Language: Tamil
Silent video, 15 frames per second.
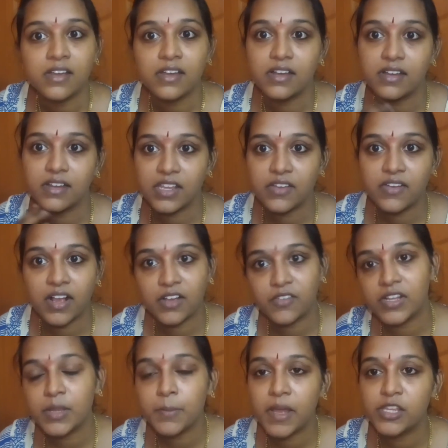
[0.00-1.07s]
நீ அங்கே வந்து
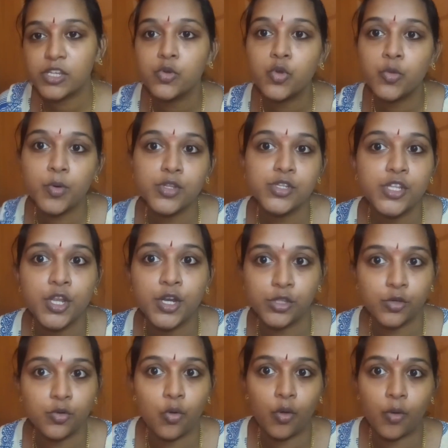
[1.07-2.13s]
பார்த்துட்டு ஒன்று பிடிச்சது எடுத்துக்கோ
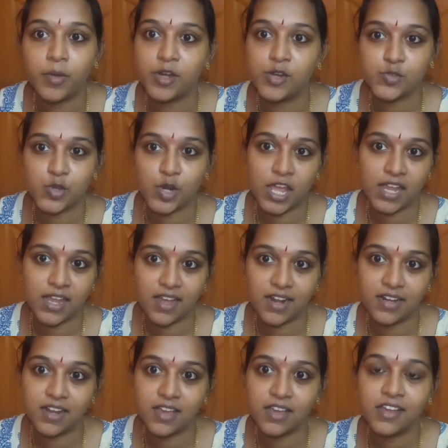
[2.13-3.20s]
அப்படின்னு சொன்னாங்க அண்ணா
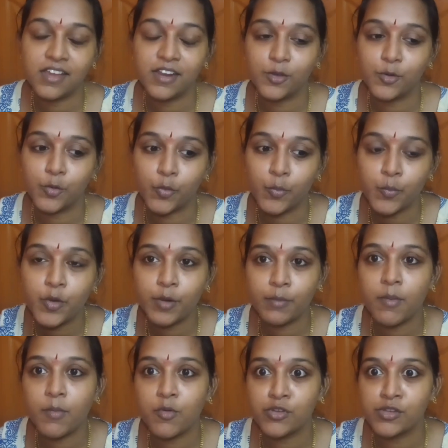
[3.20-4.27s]
எனக்கு ரொம்ப ரொம்ப
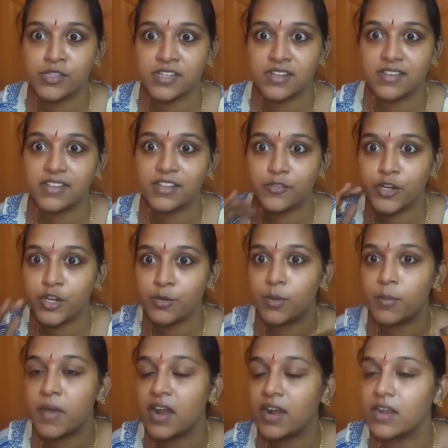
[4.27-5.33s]
பிடிச்சிருக்கு இந்த வீடியோ மூலமாக
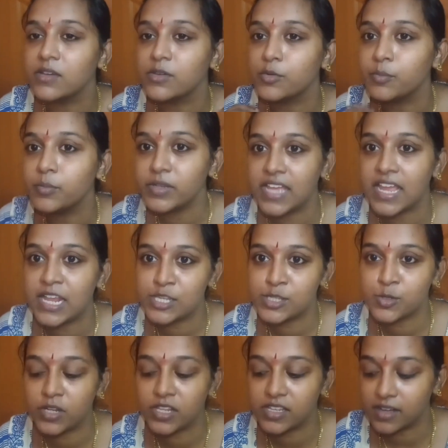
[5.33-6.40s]
அண்ணாக்கு ரொம்ப தேங்க்ஸ்
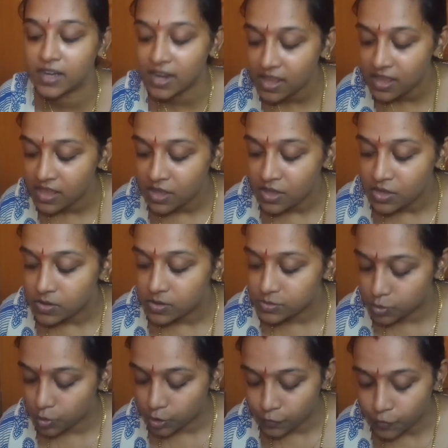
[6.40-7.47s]
சொல்லிக்கிறேன் ஸோ
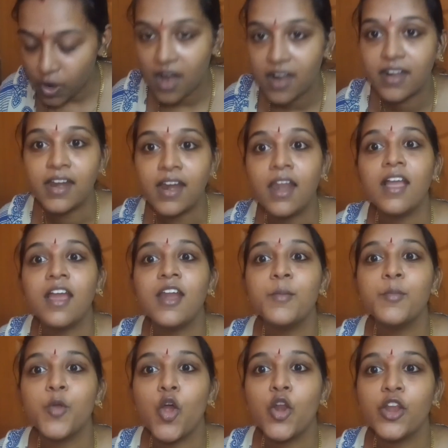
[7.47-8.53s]
இவ்வளோ அழகழகான
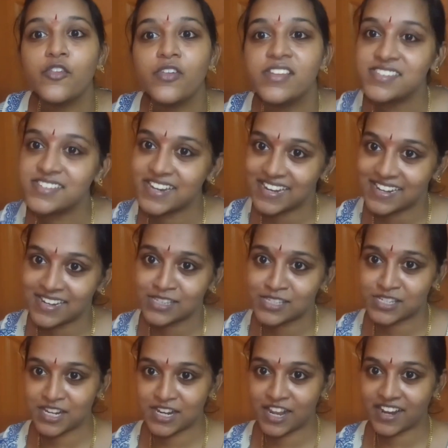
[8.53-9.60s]
ப்ராடக்ட் வந்து ஸ்டெயின்லெஸ்
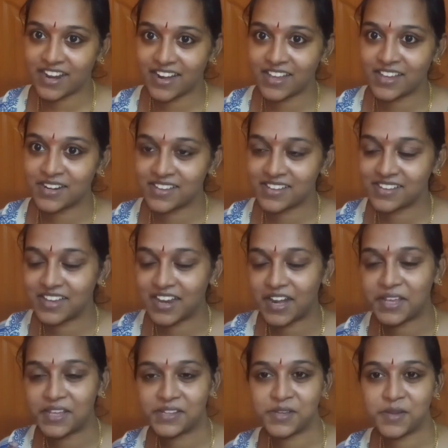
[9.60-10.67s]
ஸ்டீலில் கிடைக்கிற
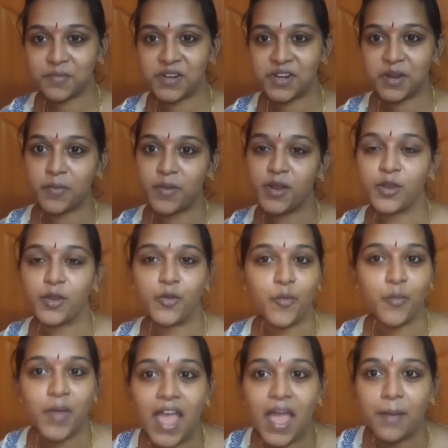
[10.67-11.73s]
கிடைக்குது அப்படின்றப்ப எனக்கு ரொம்ப
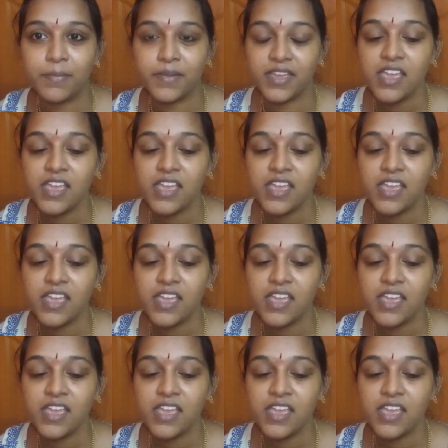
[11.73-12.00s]
ஹாப்பி